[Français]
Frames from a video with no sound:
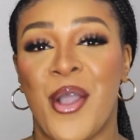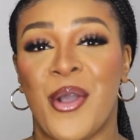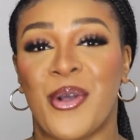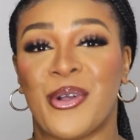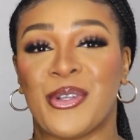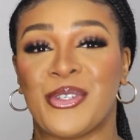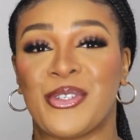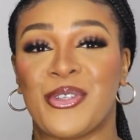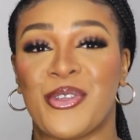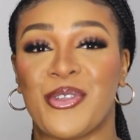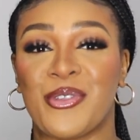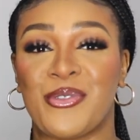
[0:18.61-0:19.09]

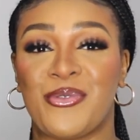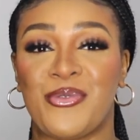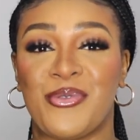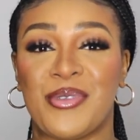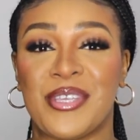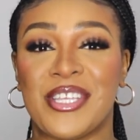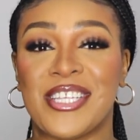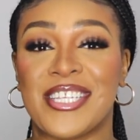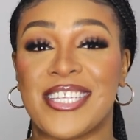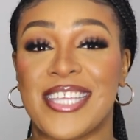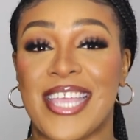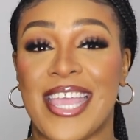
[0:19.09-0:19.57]

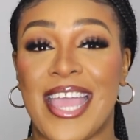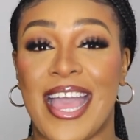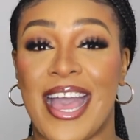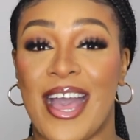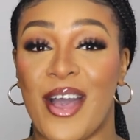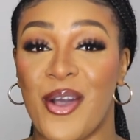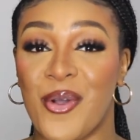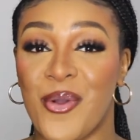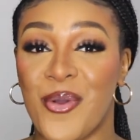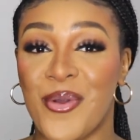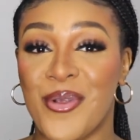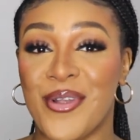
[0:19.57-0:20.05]
Aujourd'hui, j'ai
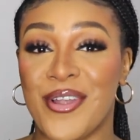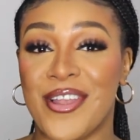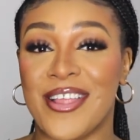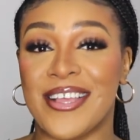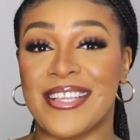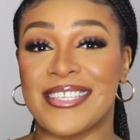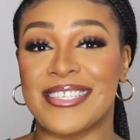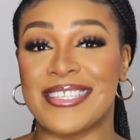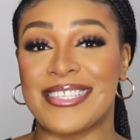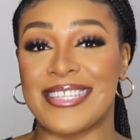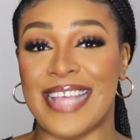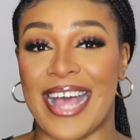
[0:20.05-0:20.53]
un haul
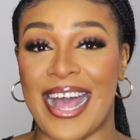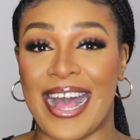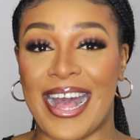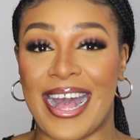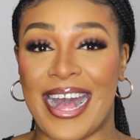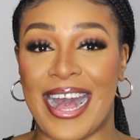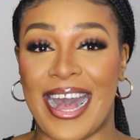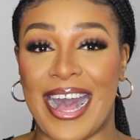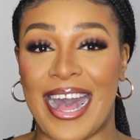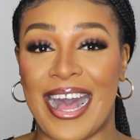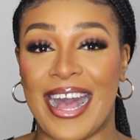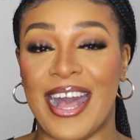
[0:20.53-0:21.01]

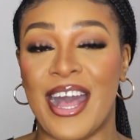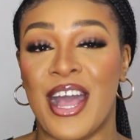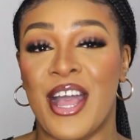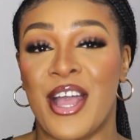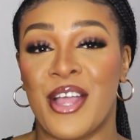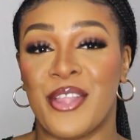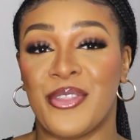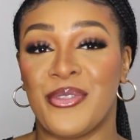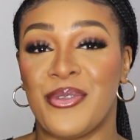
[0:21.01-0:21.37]
Zara